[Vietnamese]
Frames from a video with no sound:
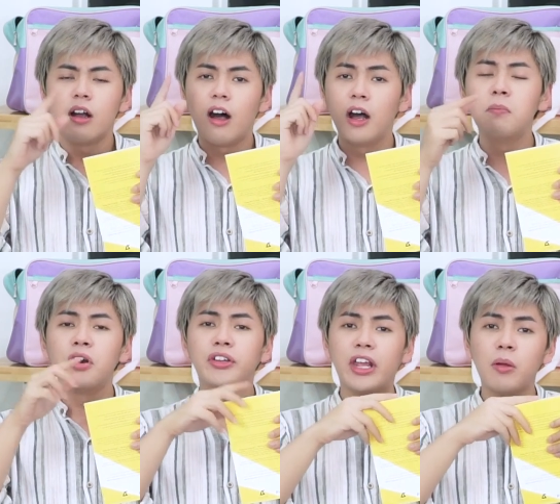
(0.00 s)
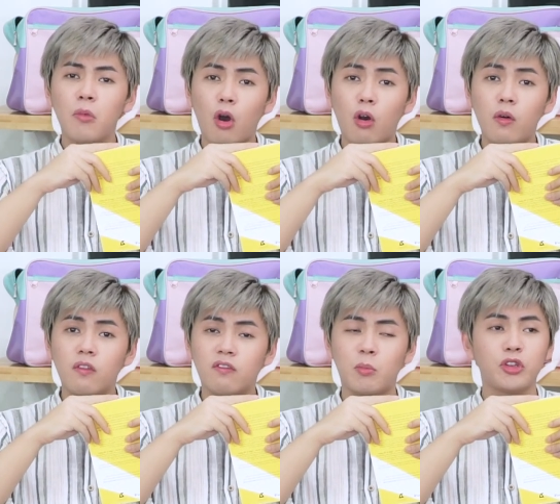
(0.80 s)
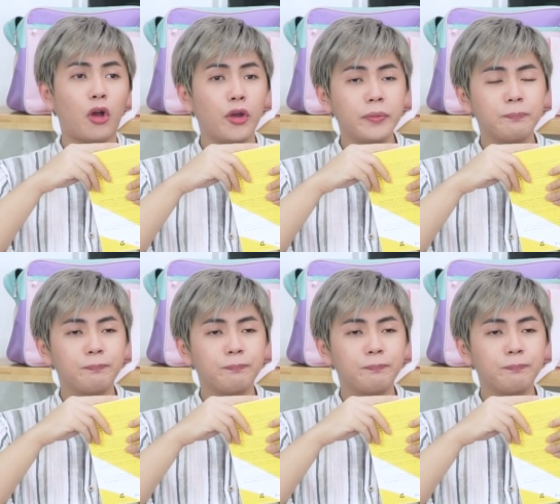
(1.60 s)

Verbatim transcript: hơn mười tiếng đồng hồ vào buổi tối.